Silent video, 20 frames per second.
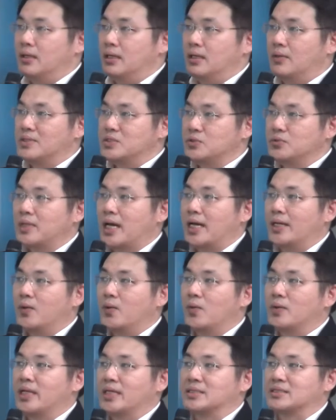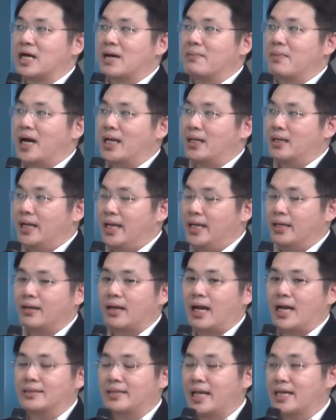วัสดุนาโนเนี่ยสามารถเร่ง
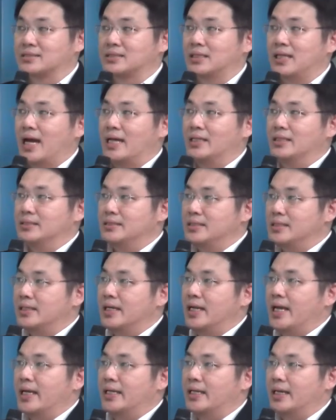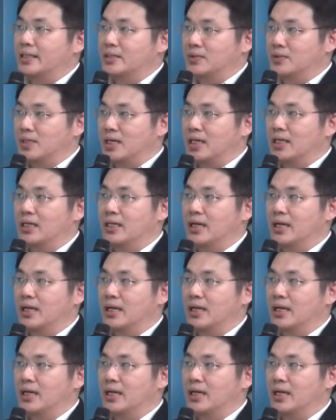การแตกสลายหรือดีเกรดไอตัว